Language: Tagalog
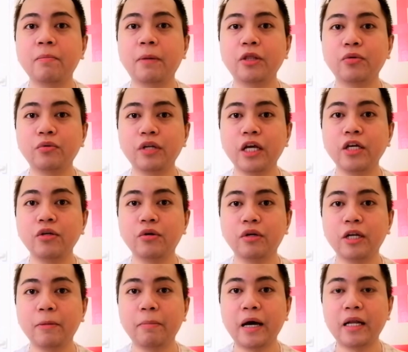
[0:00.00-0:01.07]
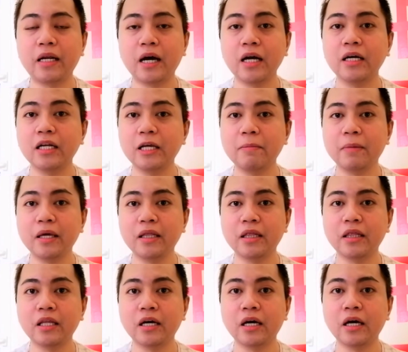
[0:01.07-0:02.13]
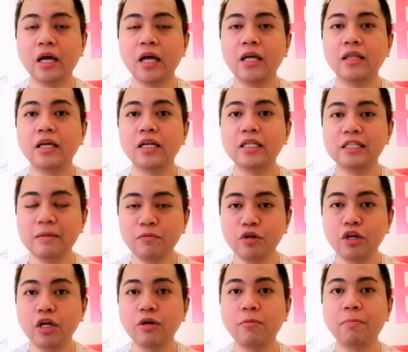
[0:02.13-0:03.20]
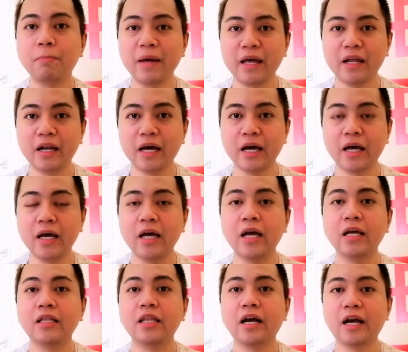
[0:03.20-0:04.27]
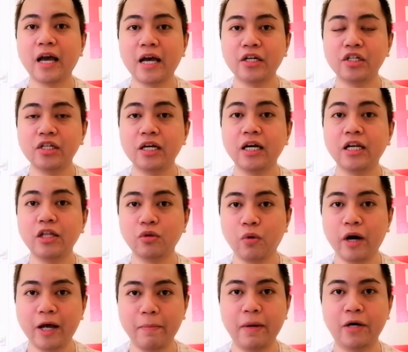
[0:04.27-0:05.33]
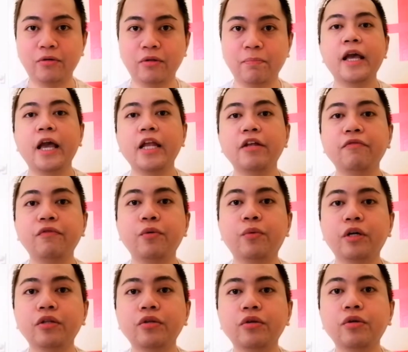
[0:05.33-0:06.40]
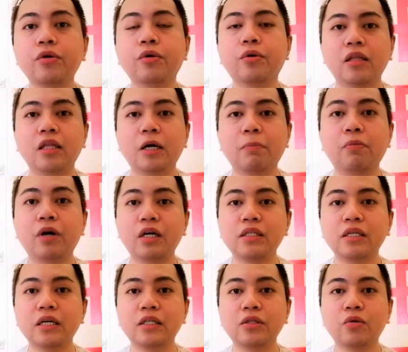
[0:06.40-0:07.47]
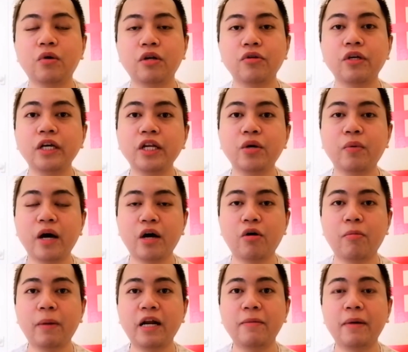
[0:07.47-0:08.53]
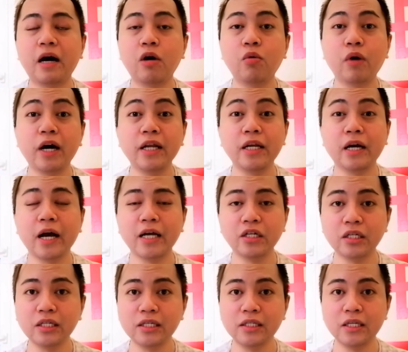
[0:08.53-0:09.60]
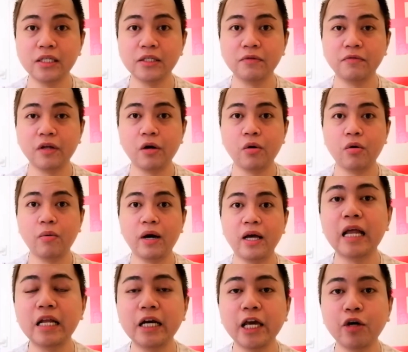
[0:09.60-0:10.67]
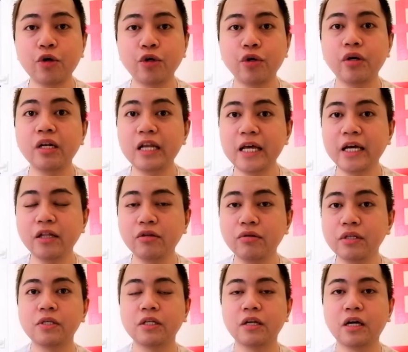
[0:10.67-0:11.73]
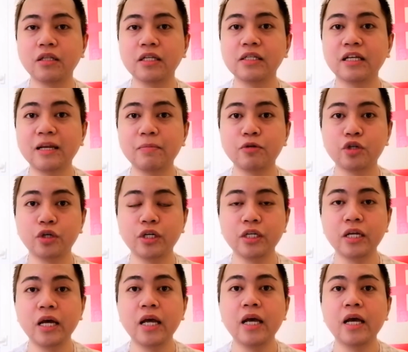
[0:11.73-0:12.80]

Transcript: Patunay yon na parang agreement na na-receive nyo na yung pera na cash na ganitong amount. And if you want to know the process kung ano yung ginawa ko para makakuha ng cash assistance ng OWA, lalagay ko yung link sa description